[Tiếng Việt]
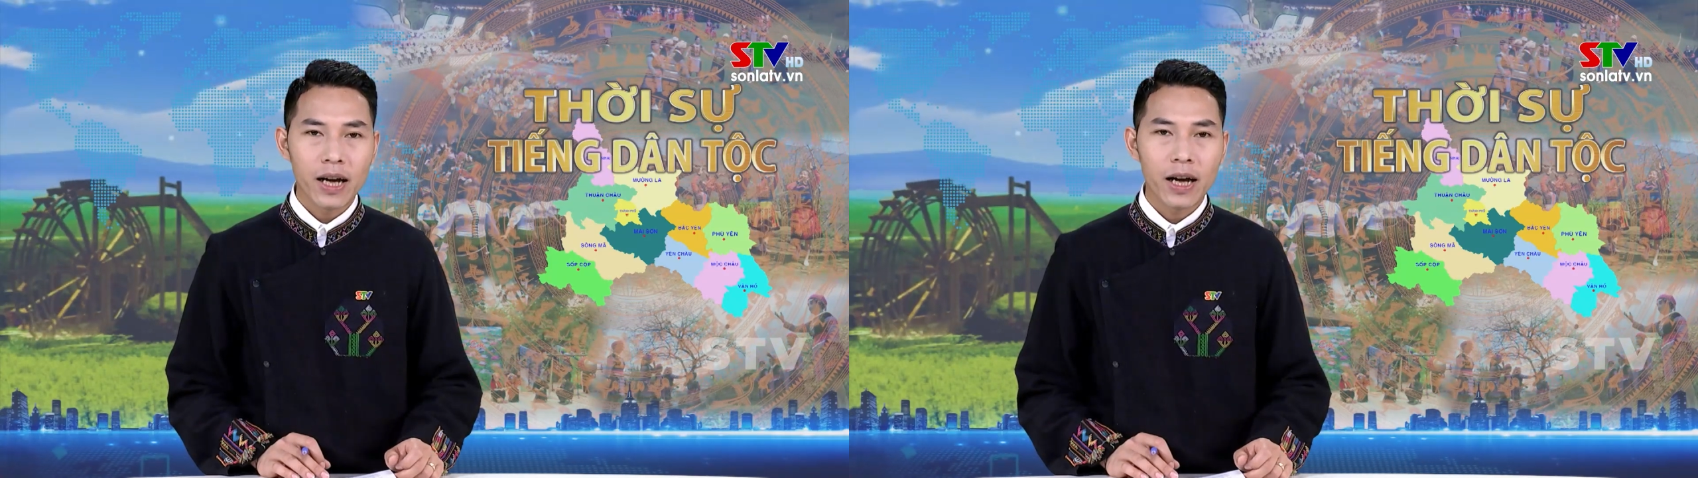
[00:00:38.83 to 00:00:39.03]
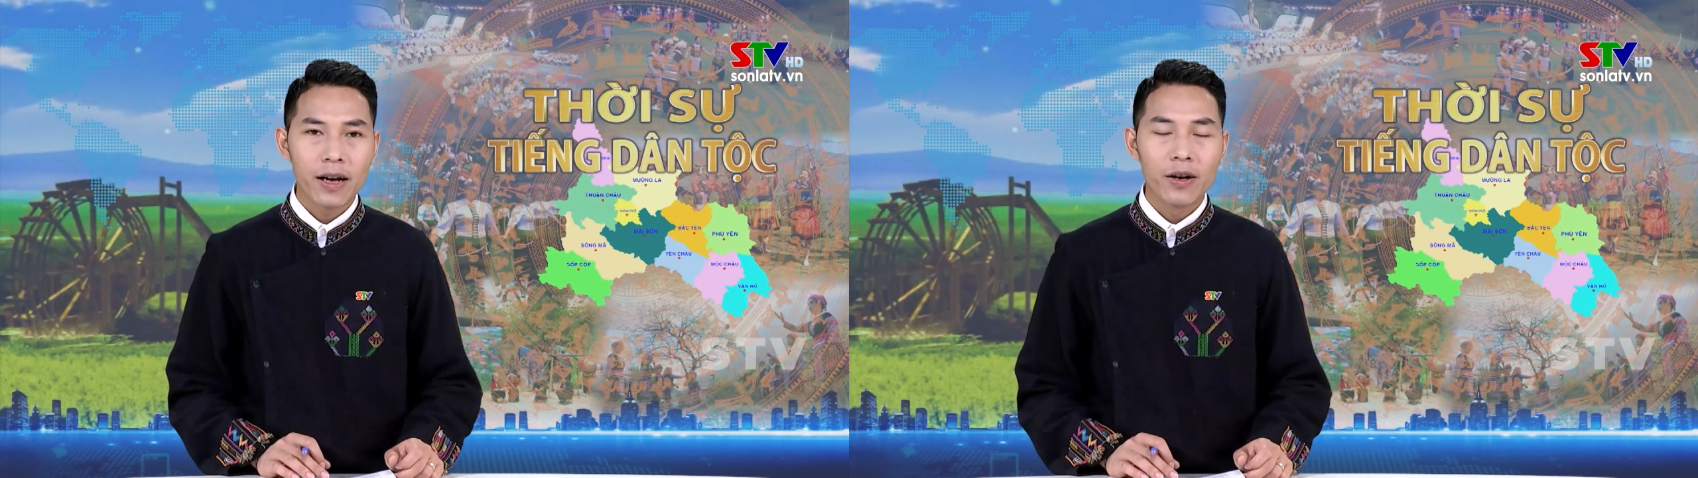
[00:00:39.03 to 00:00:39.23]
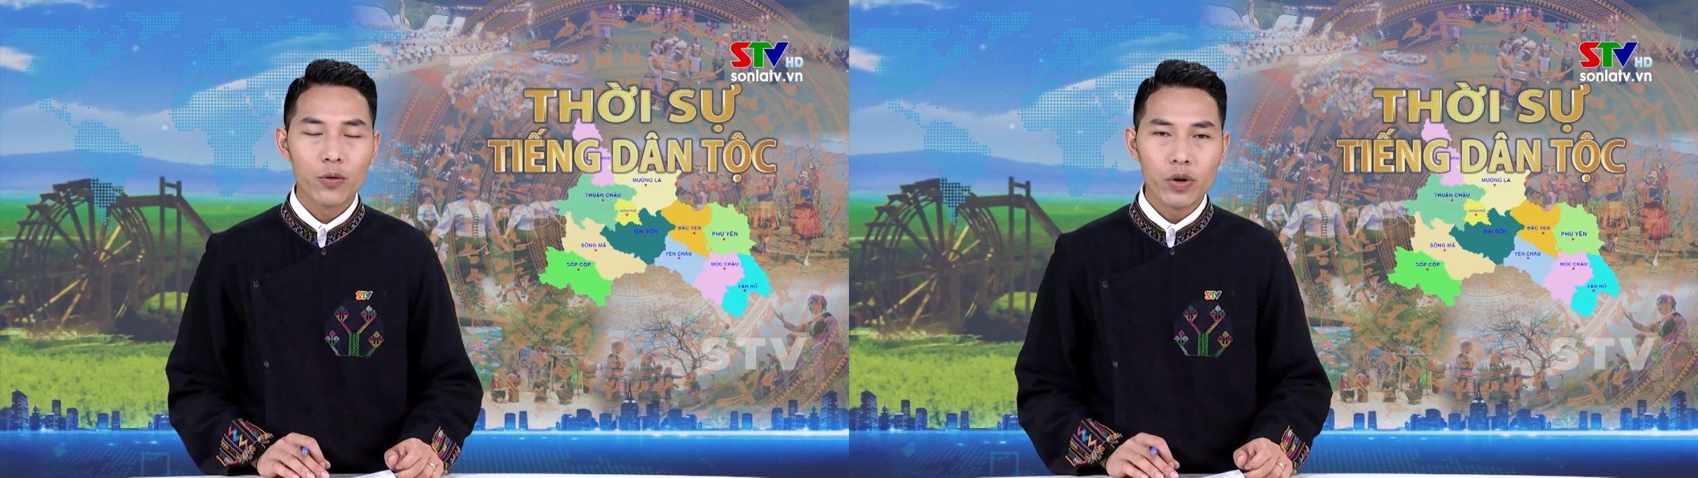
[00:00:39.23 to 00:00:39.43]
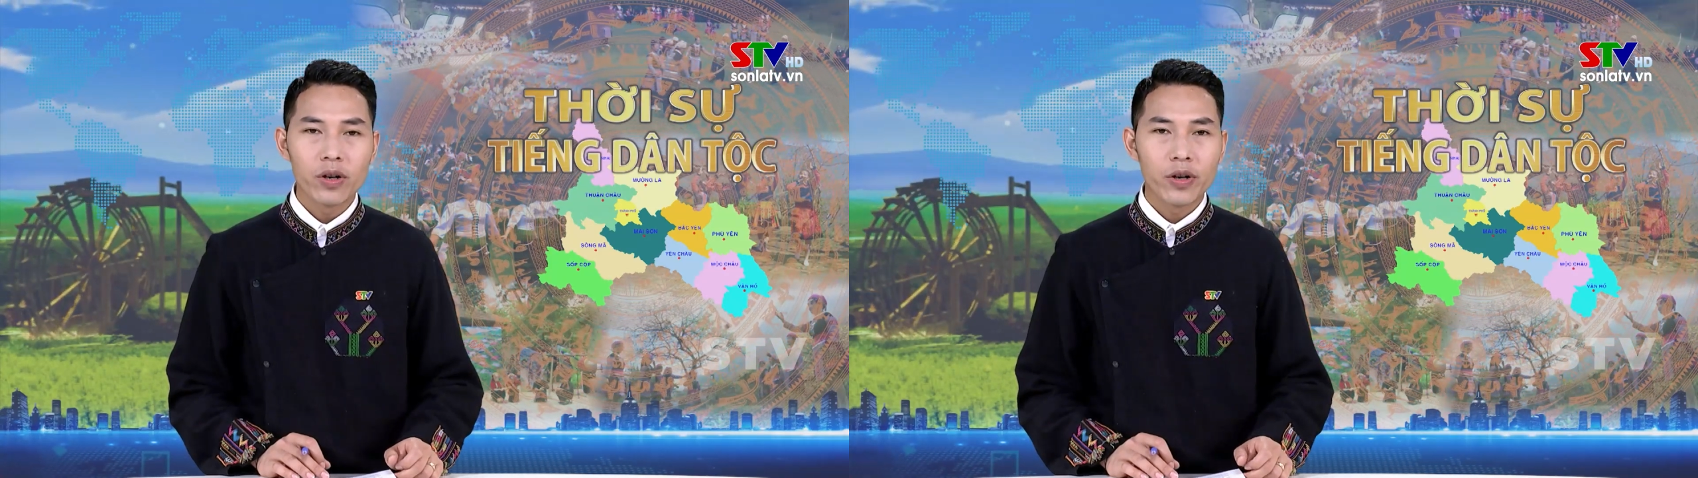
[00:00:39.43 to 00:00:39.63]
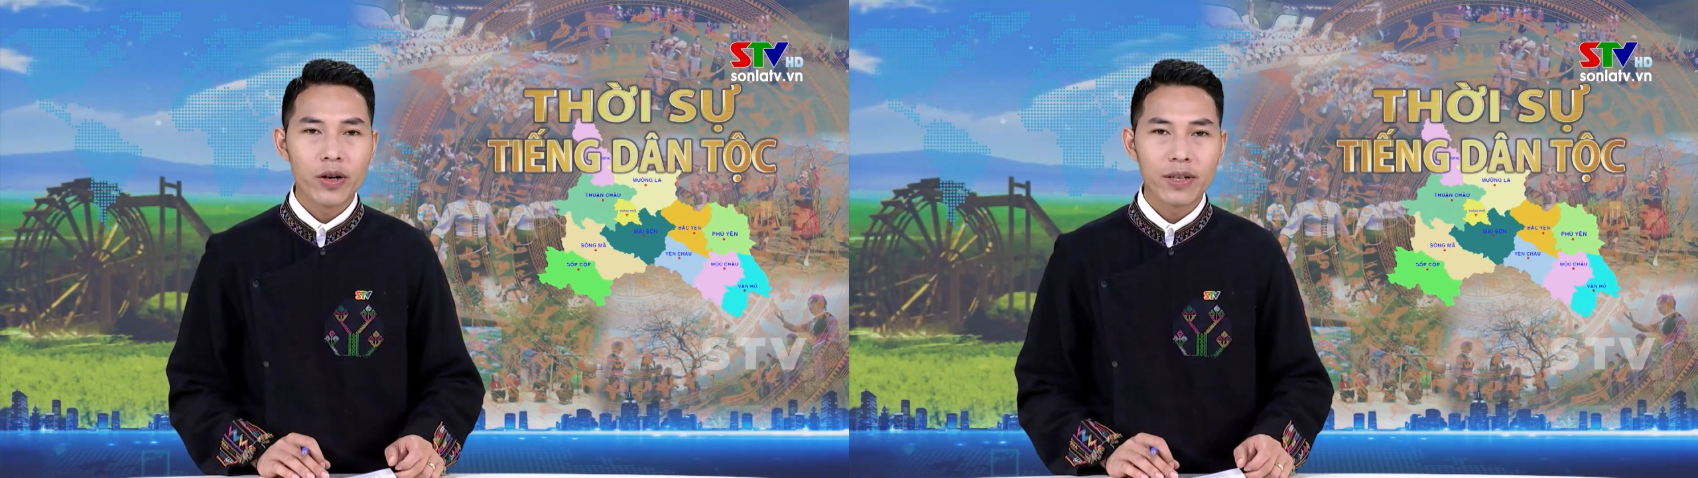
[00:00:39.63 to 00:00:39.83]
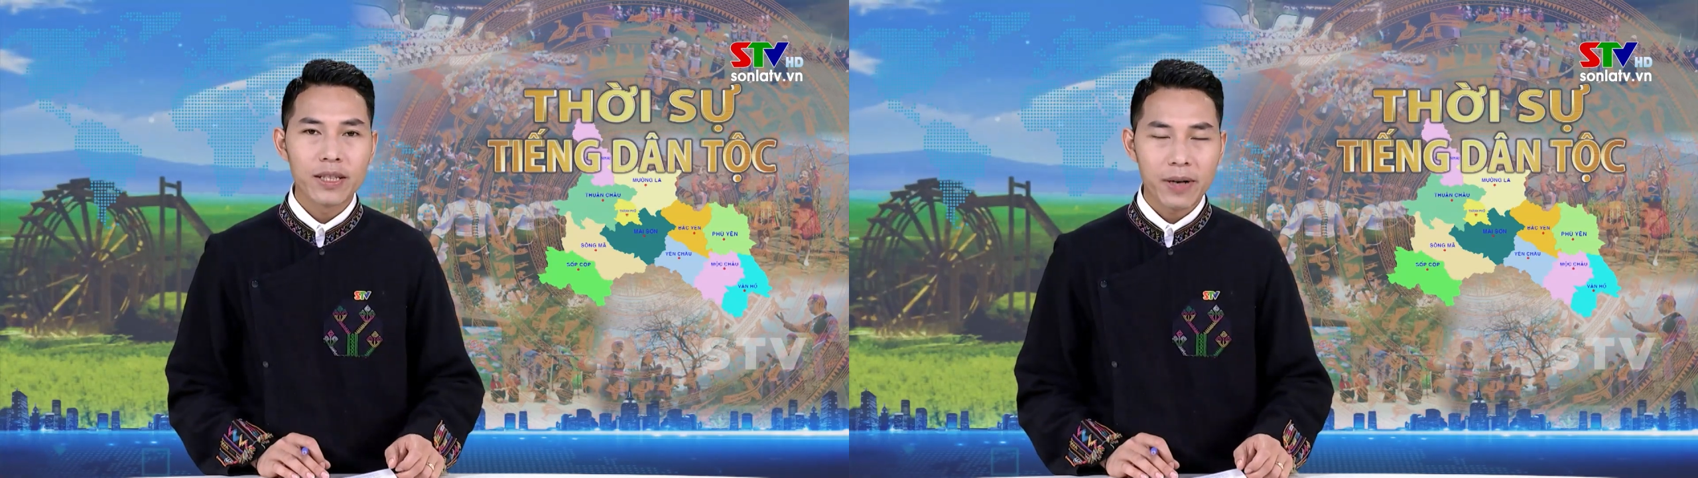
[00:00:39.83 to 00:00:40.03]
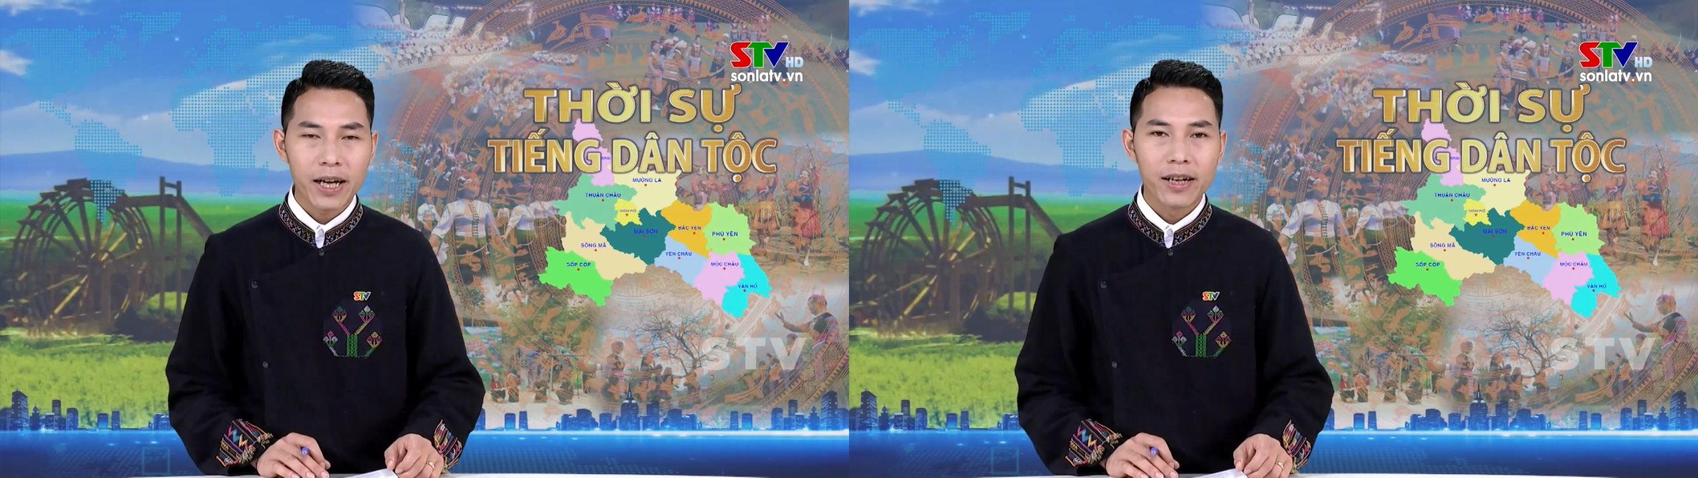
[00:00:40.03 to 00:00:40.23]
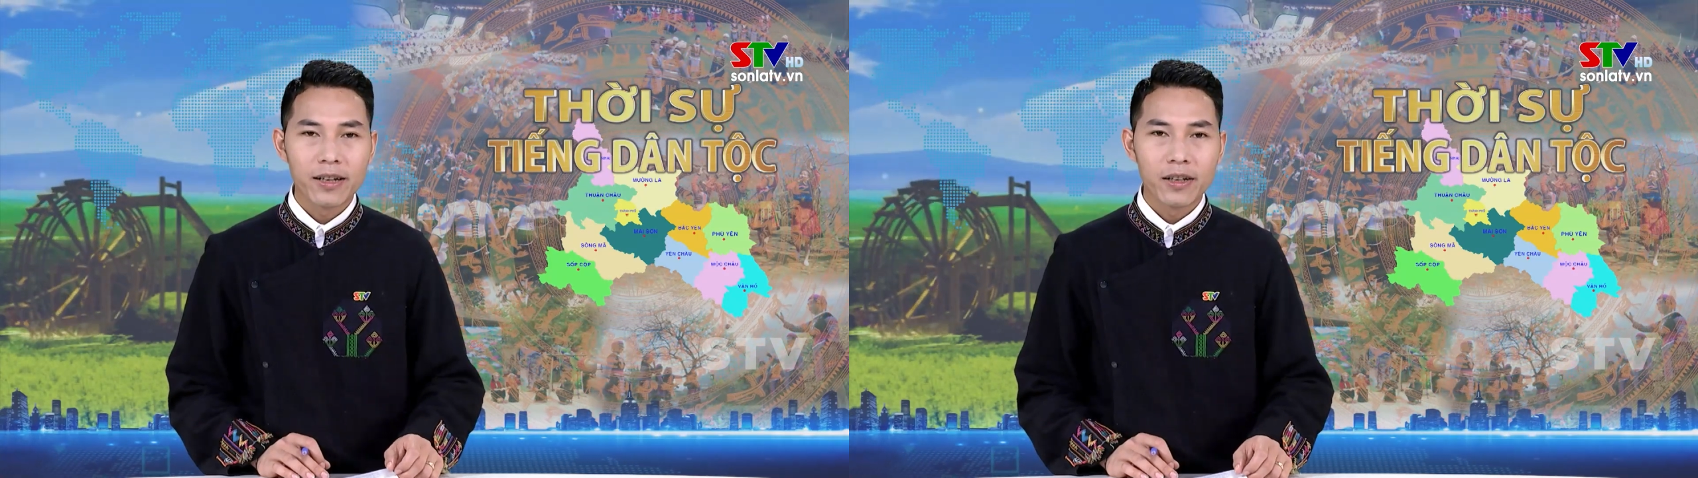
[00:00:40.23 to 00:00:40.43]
hà Quốc hội khoa xếp hạ.